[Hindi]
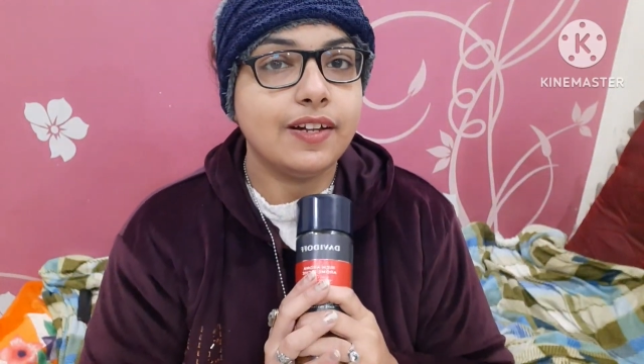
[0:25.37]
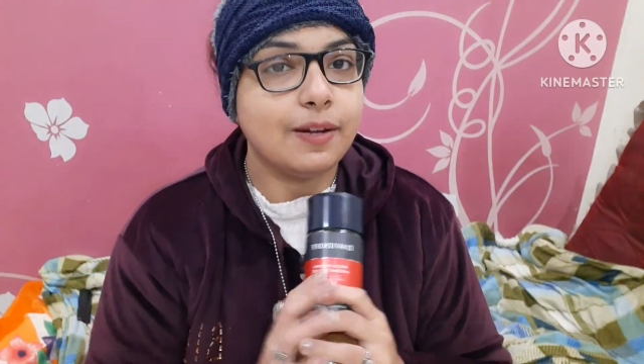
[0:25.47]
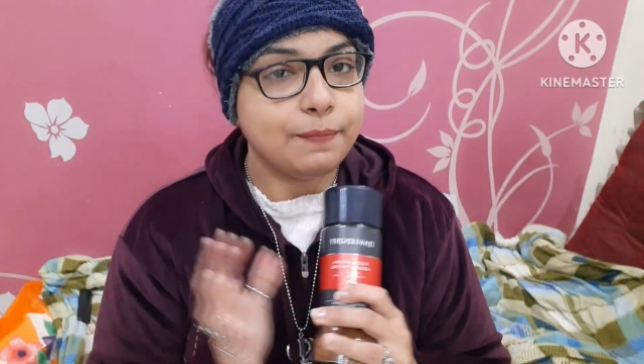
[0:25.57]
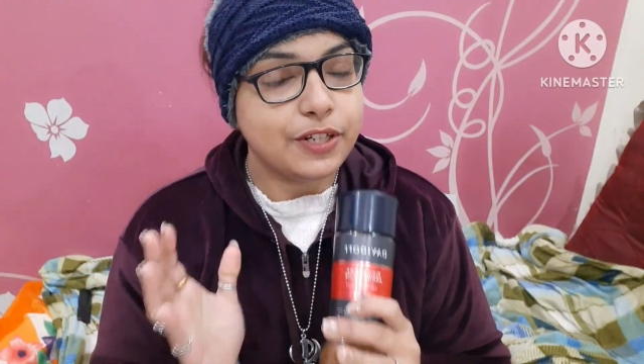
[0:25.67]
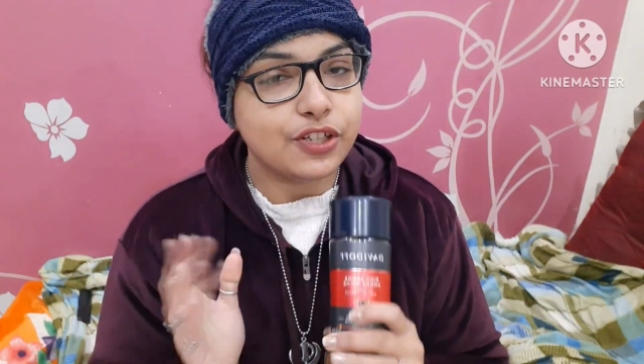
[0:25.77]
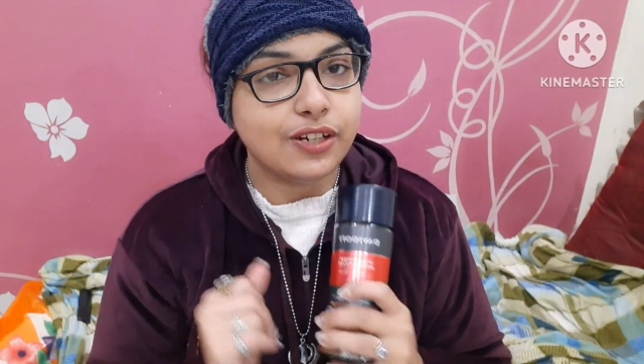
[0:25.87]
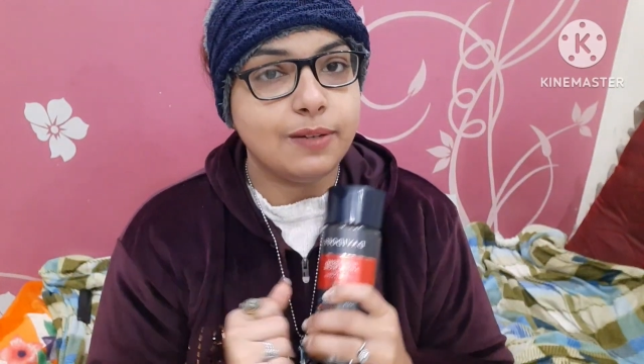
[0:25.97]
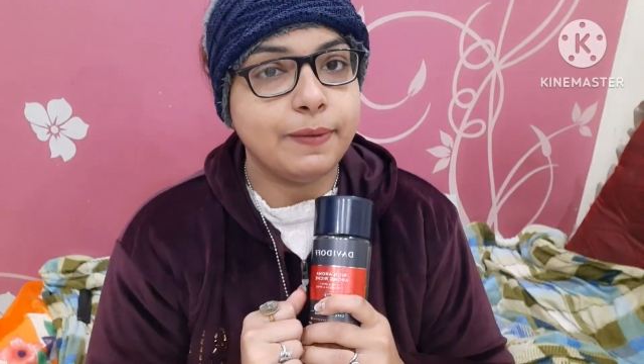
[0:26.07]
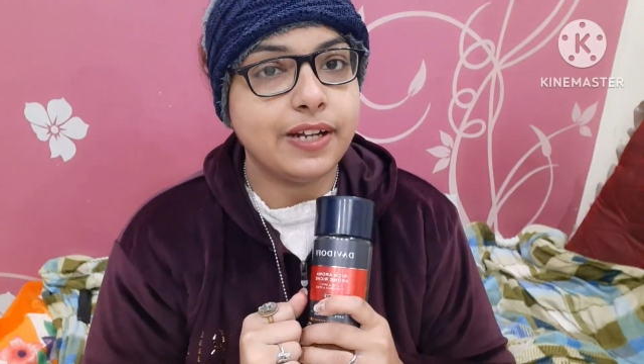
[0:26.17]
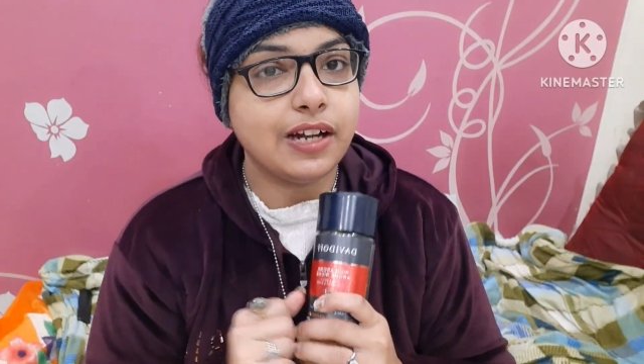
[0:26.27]
अपने
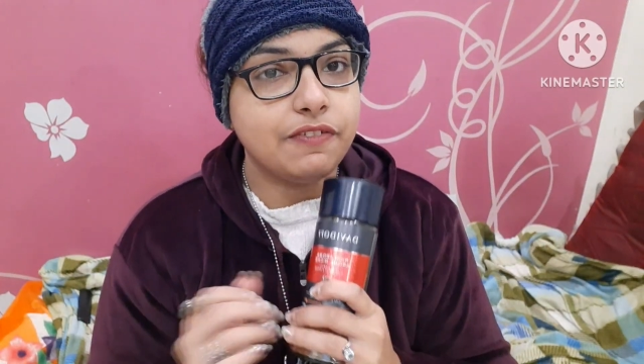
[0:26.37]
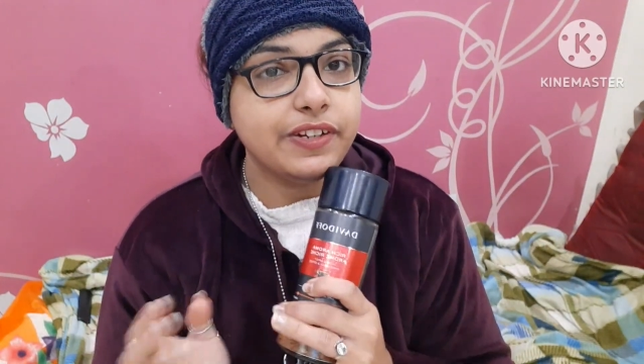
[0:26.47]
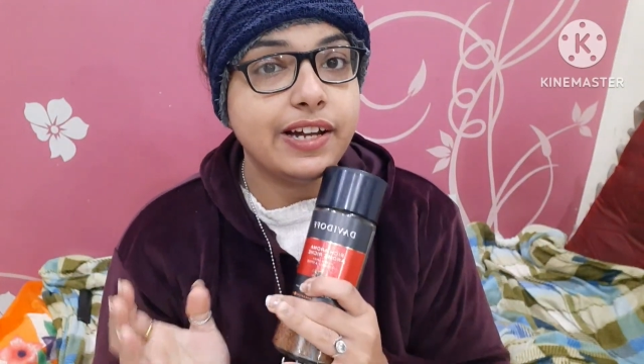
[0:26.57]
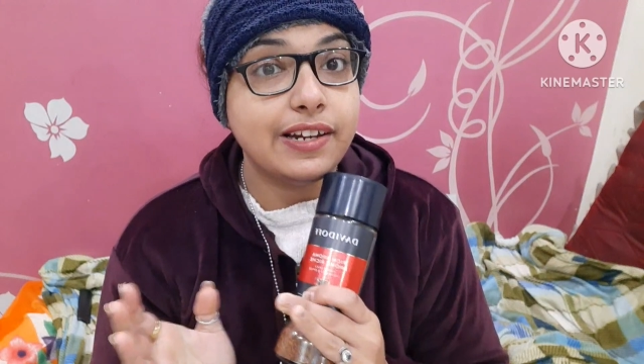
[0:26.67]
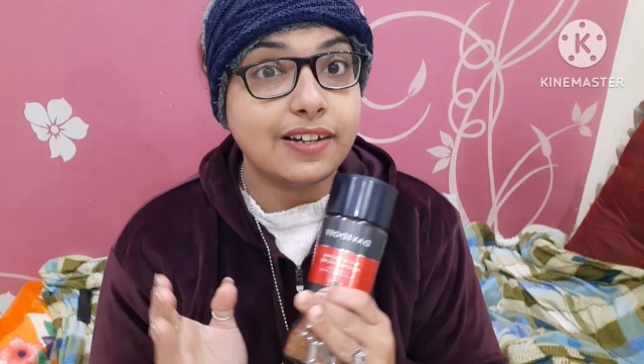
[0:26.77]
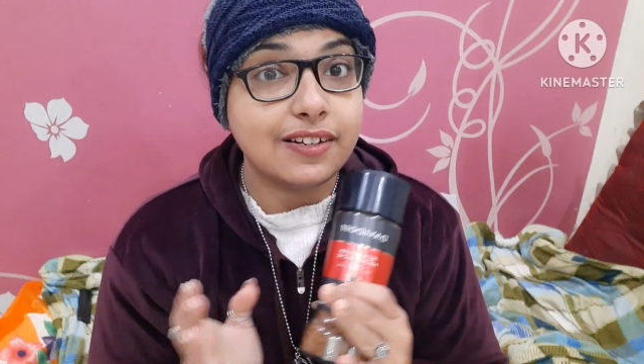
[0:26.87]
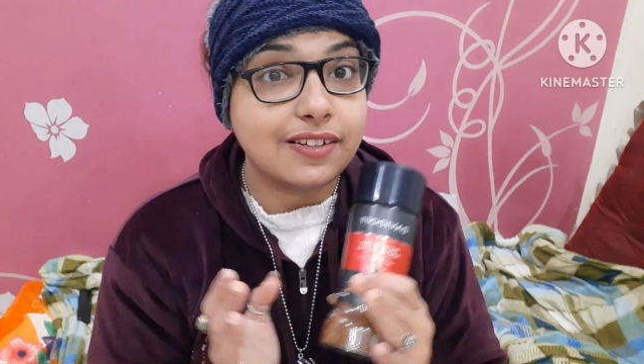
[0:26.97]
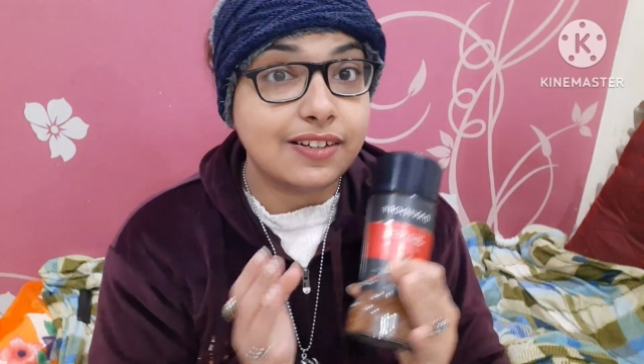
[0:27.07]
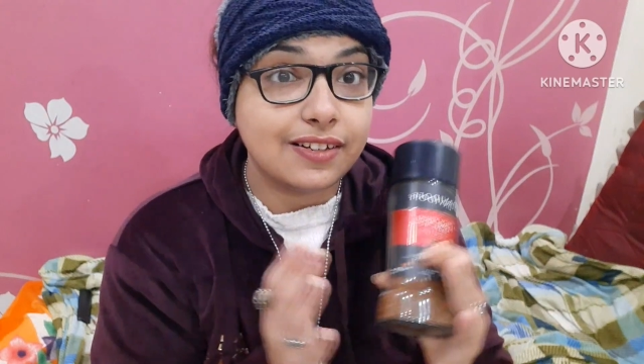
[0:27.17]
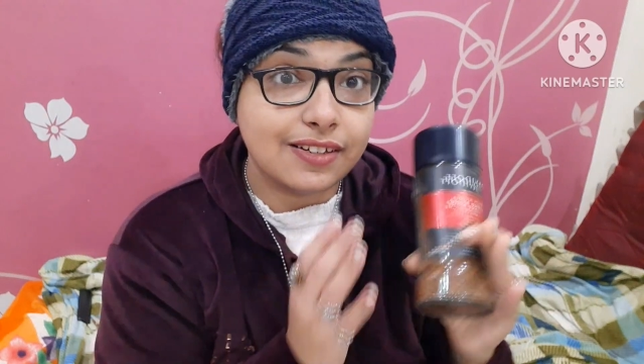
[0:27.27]
चैनल पे काफ़ी अलग
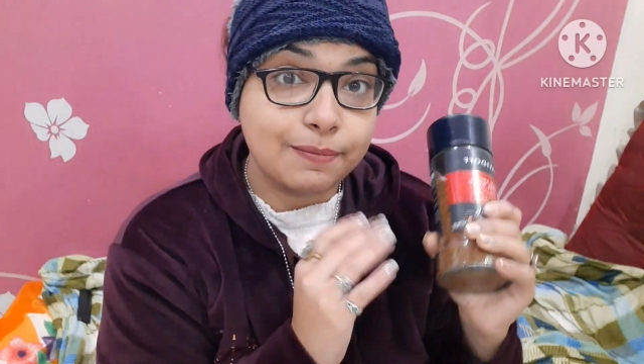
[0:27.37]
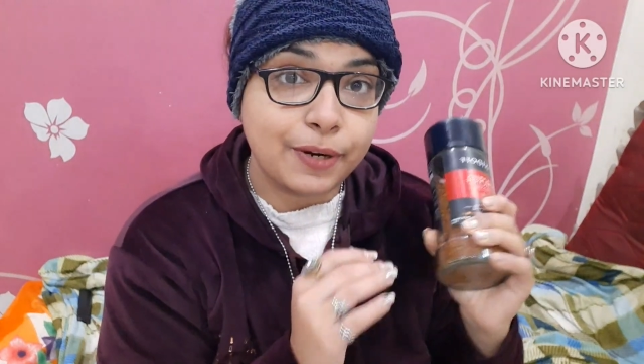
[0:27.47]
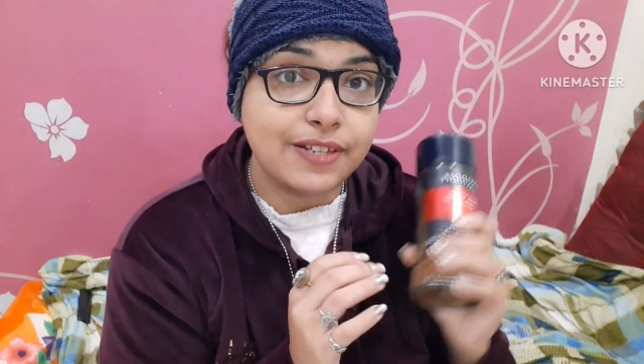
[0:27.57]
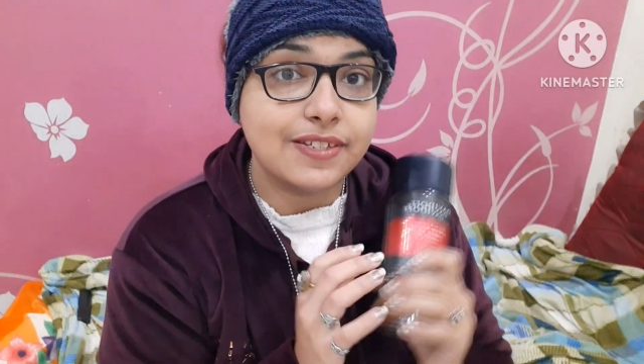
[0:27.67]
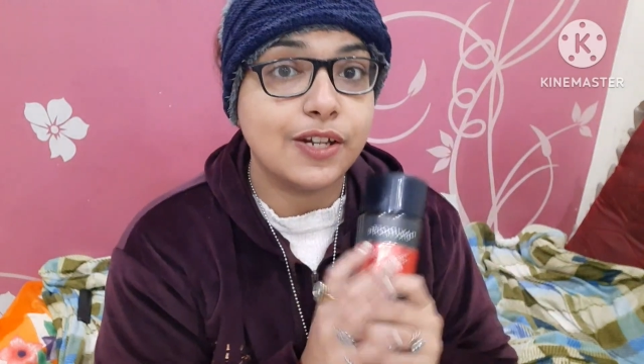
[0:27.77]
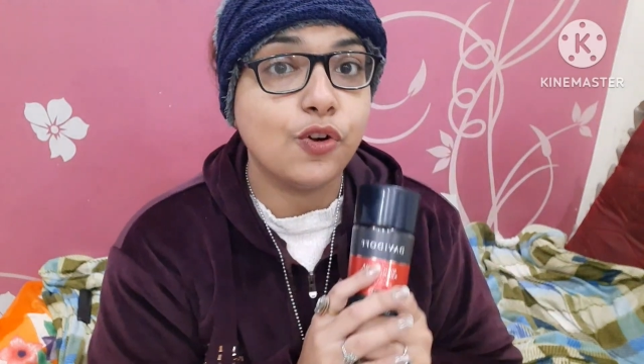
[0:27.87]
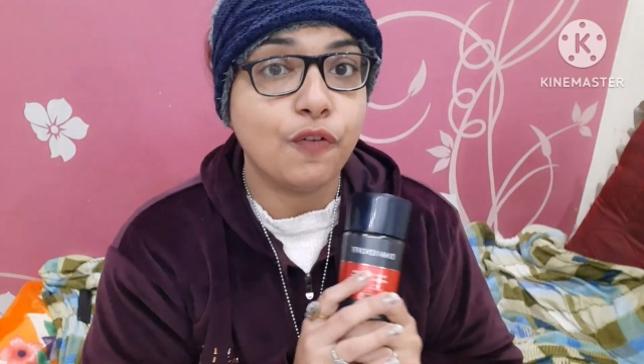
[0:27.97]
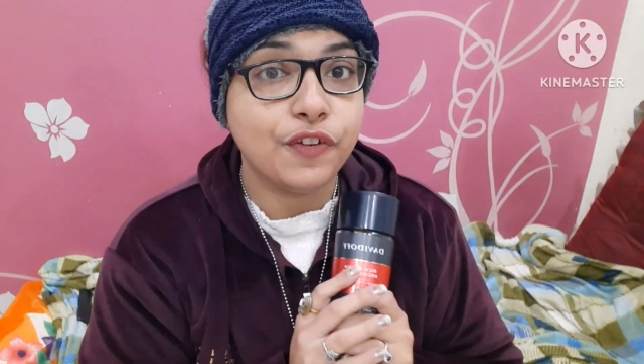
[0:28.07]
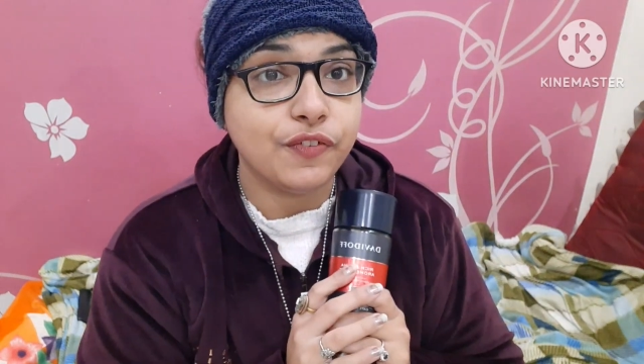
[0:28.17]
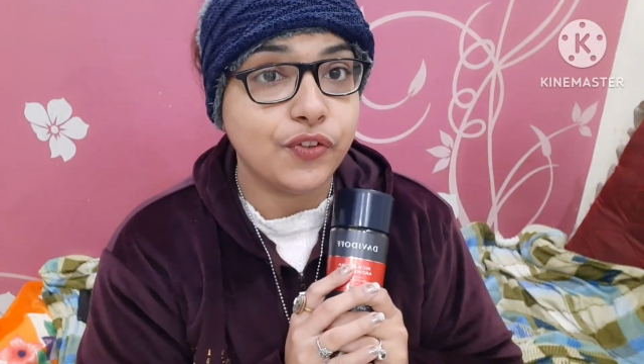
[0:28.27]
अलग अलग अलग ब्रांड्स की
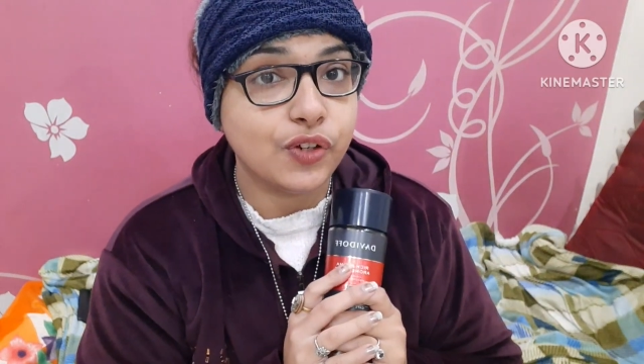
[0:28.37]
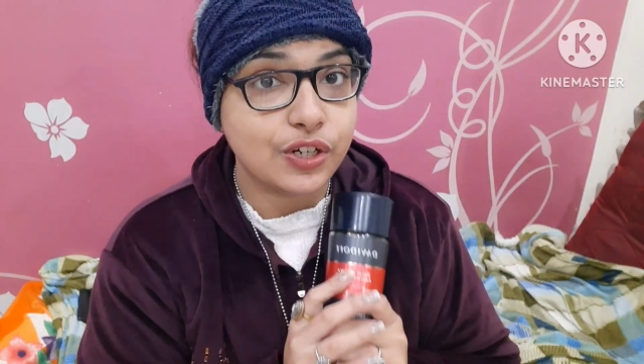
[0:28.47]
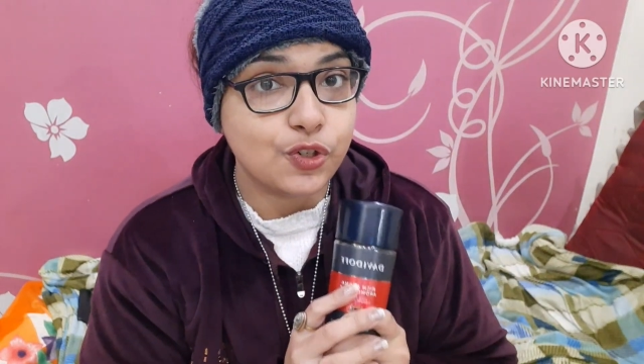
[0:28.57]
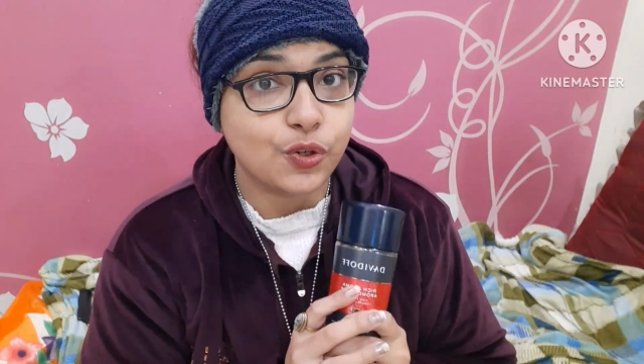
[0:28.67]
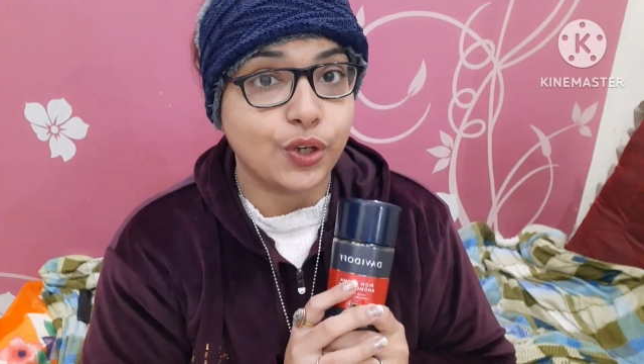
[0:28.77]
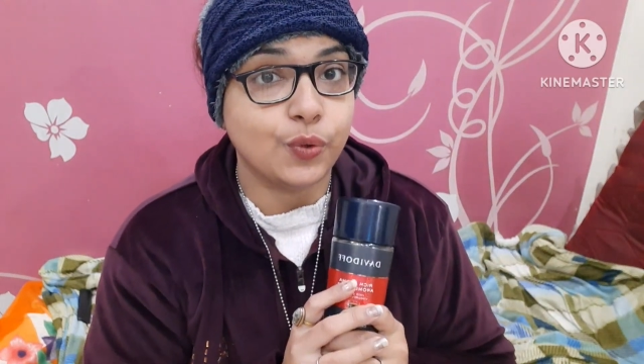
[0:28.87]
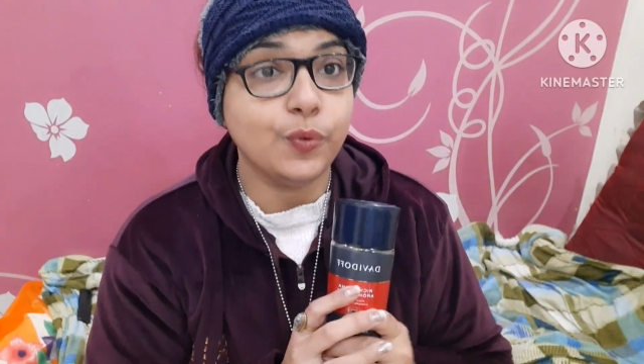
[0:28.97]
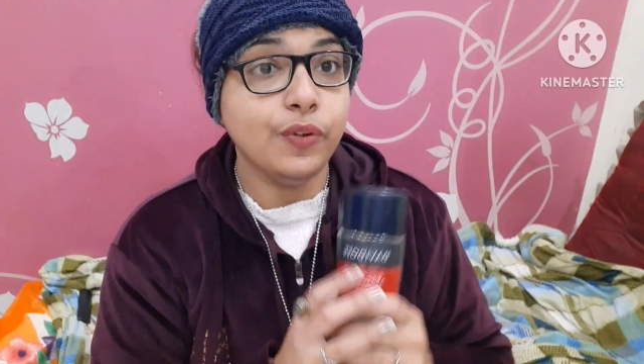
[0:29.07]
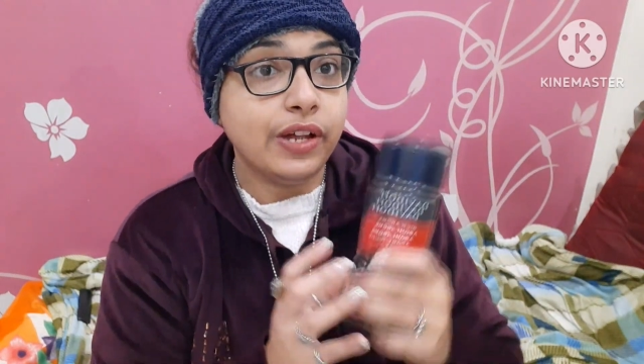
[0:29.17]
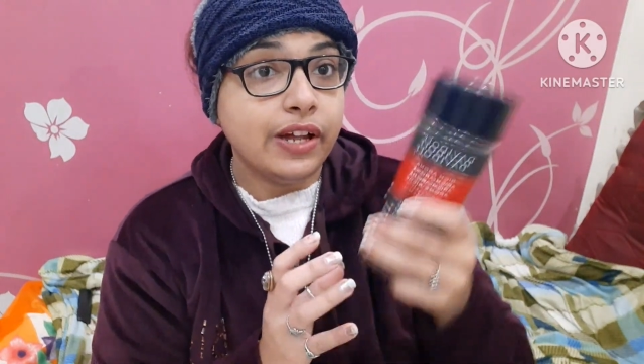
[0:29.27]
कॉफ़ी रिव्यू कर चुकी हूँ